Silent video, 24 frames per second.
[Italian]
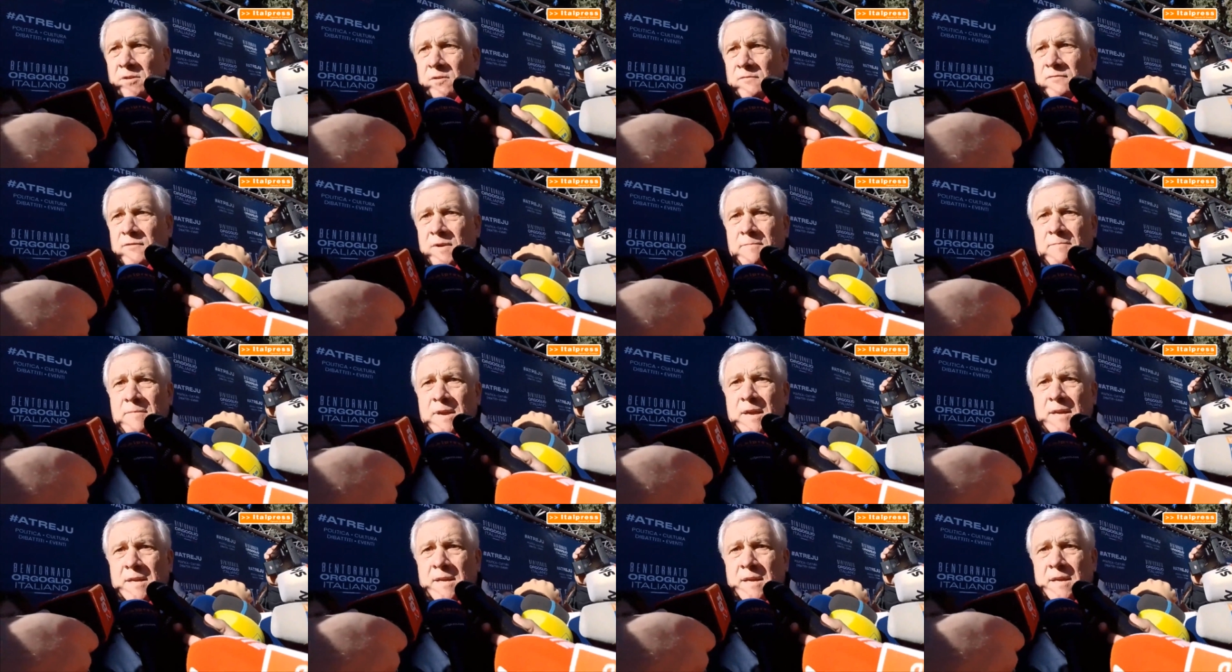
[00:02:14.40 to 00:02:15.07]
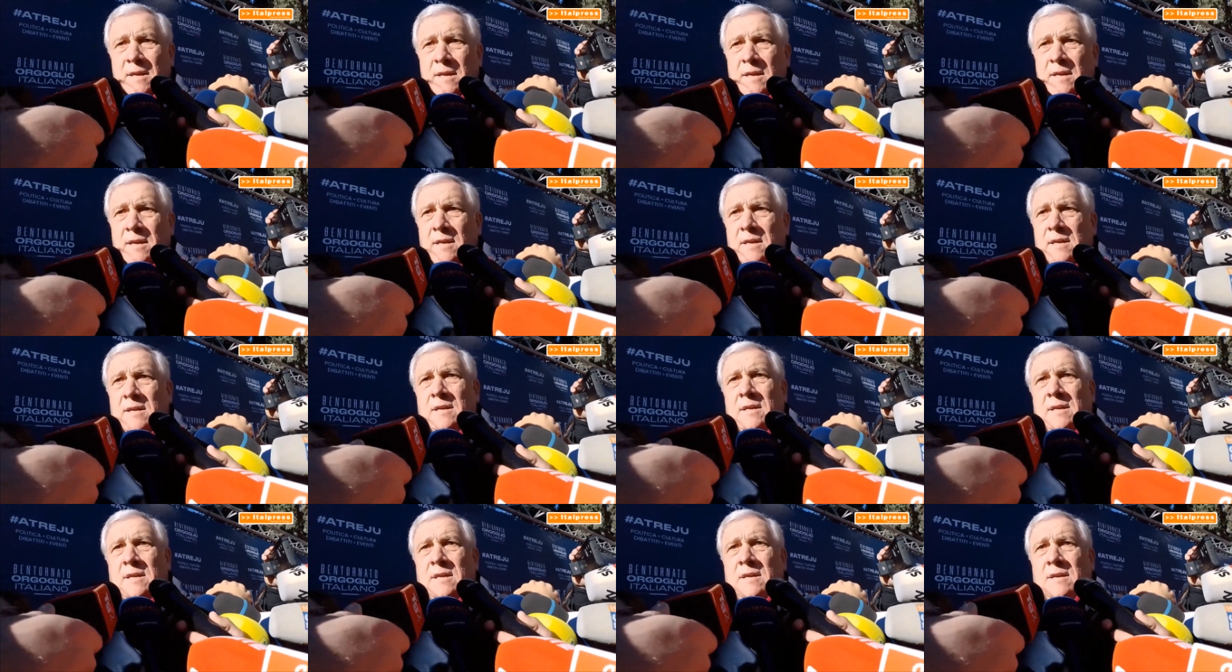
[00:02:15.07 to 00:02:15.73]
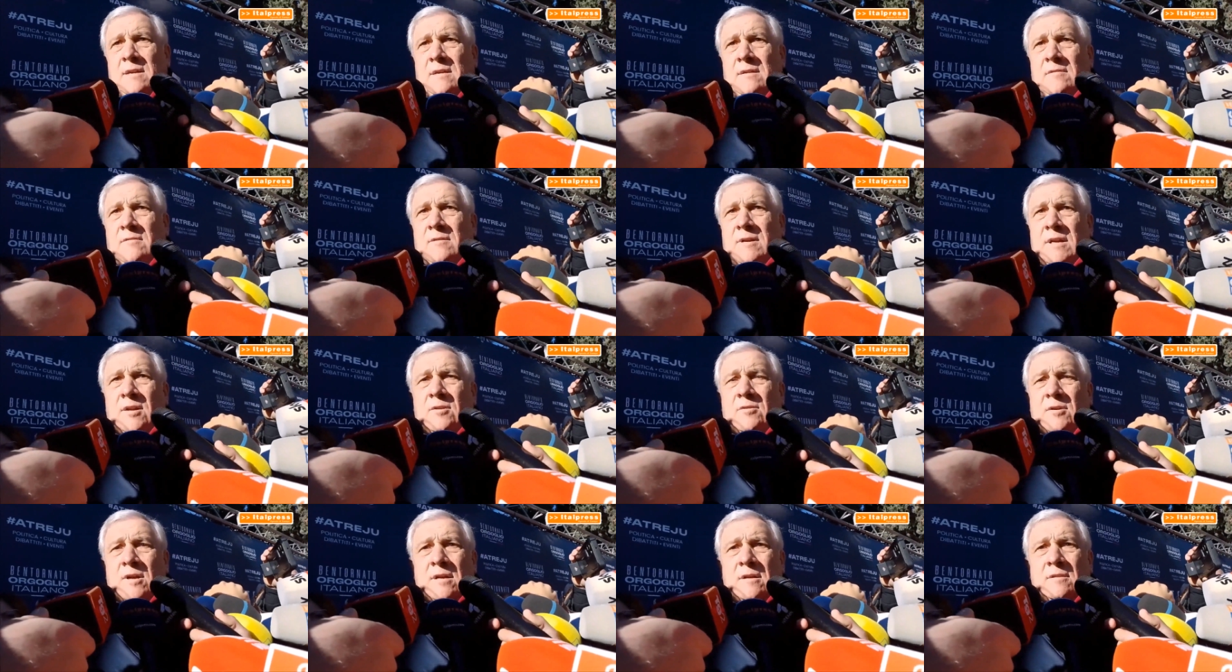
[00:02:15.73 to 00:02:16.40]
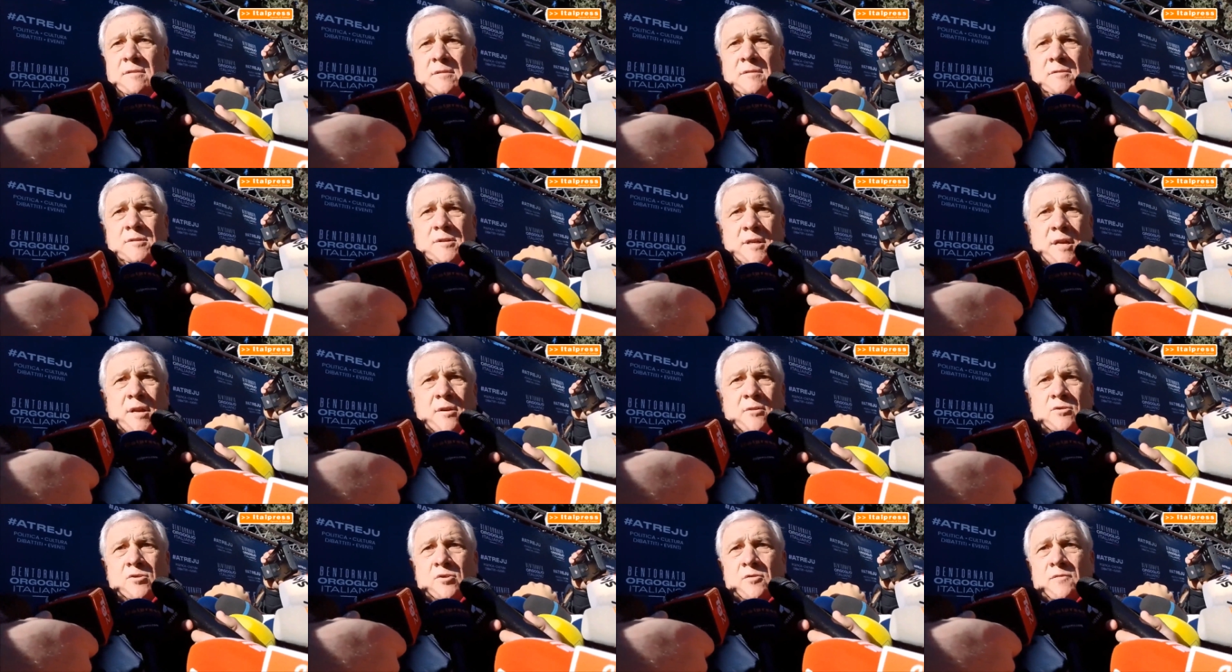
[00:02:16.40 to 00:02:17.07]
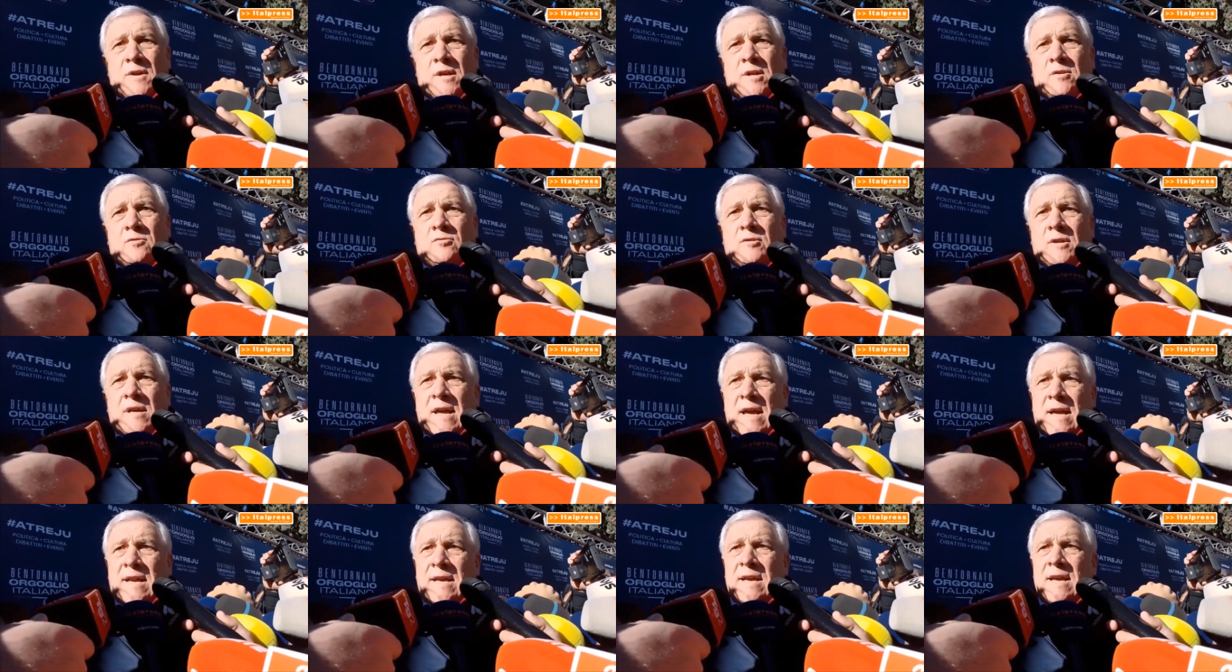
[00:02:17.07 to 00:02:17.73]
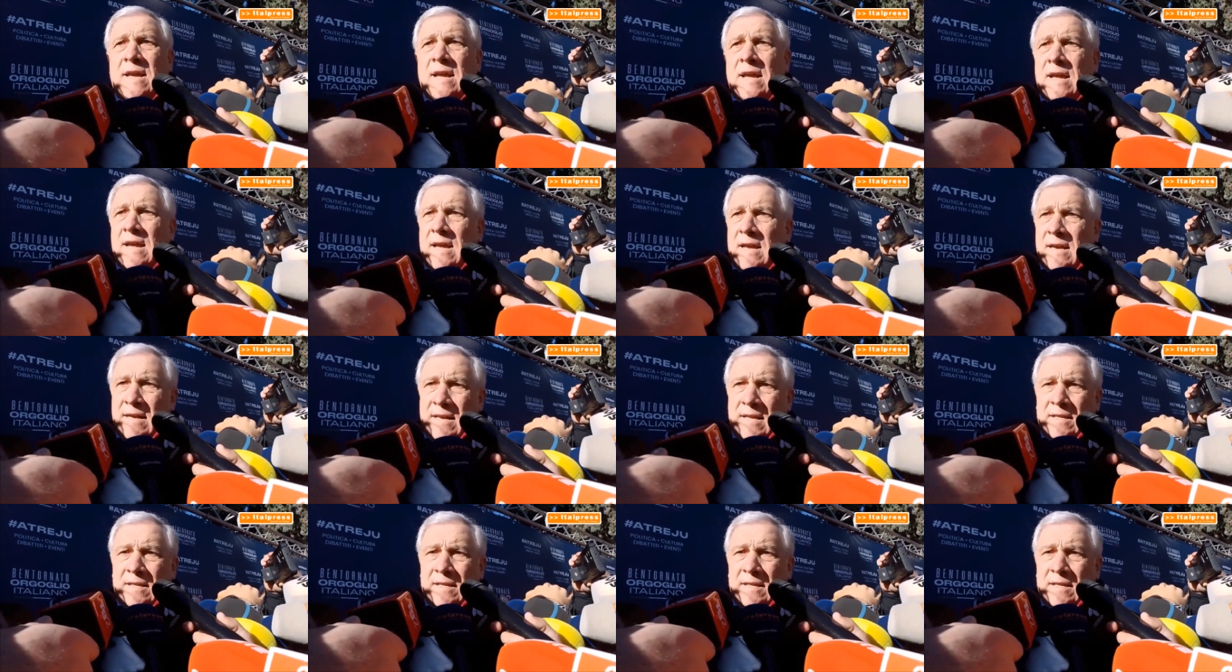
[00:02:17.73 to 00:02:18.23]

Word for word: Questo non va bene e io credo che sia nostro dovere tutelare